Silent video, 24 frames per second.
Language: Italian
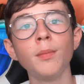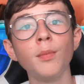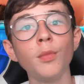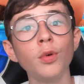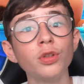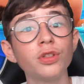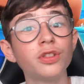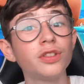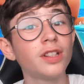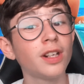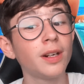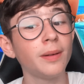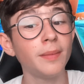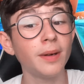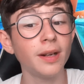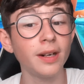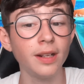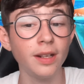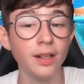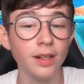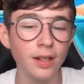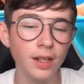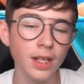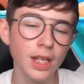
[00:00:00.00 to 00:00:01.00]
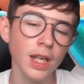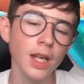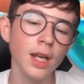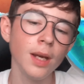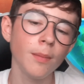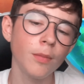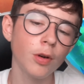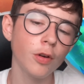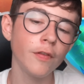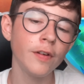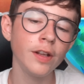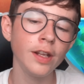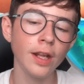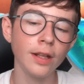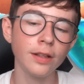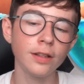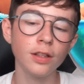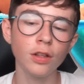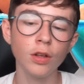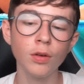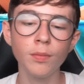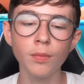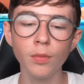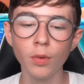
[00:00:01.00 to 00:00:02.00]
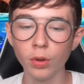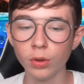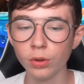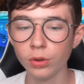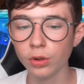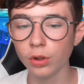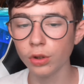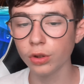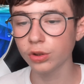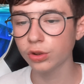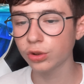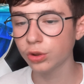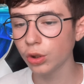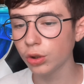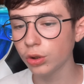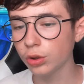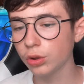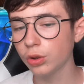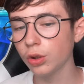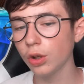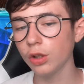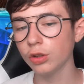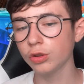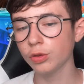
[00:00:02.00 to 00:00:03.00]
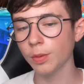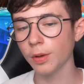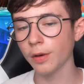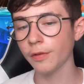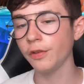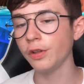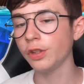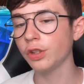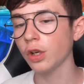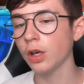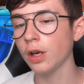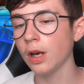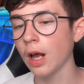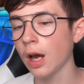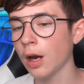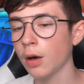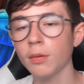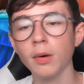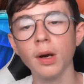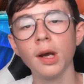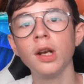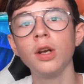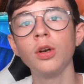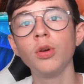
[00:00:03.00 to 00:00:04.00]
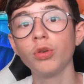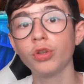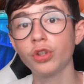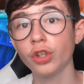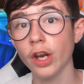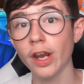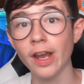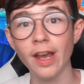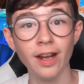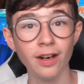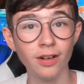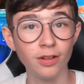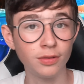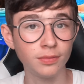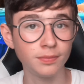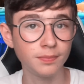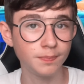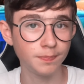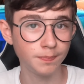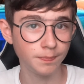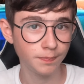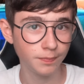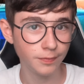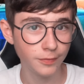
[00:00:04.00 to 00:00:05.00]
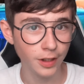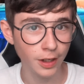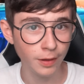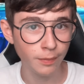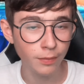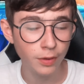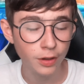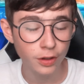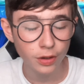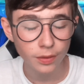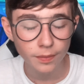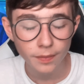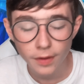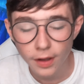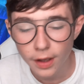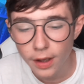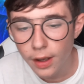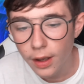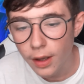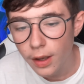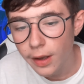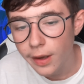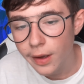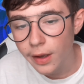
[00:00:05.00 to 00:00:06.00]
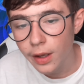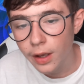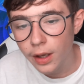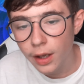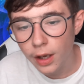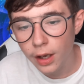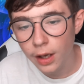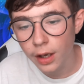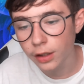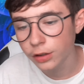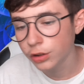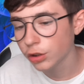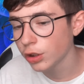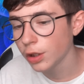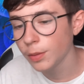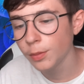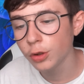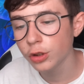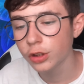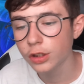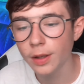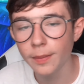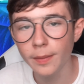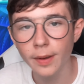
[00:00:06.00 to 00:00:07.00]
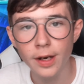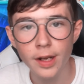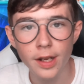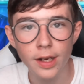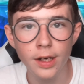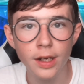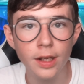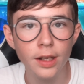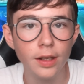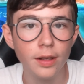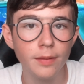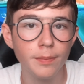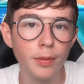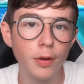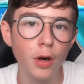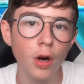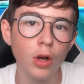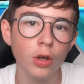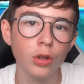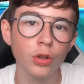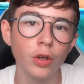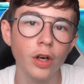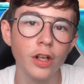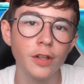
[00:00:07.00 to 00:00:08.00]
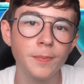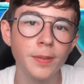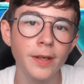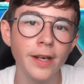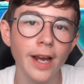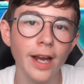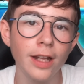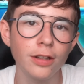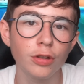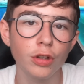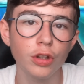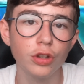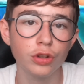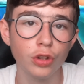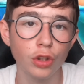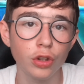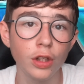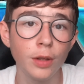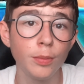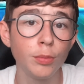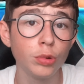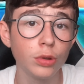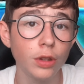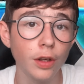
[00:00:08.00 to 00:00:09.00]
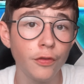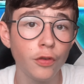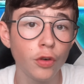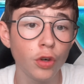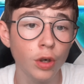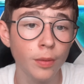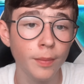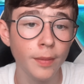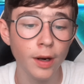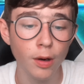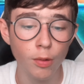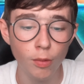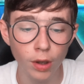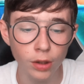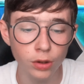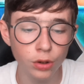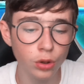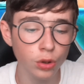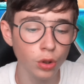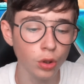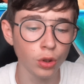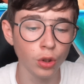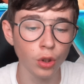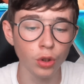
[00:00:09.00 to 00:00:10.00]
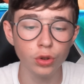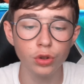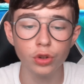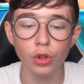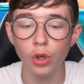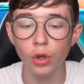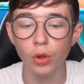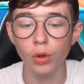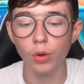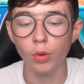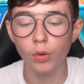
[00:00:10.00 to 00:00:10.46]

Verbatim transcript: mostri marini, provenienti da un mondo sotto la superficie dell'acqua, l'oceano. Semplice. Eh, sono dei mostri marini, però non è spiegato che sono dei mutaforma. Quando non sono.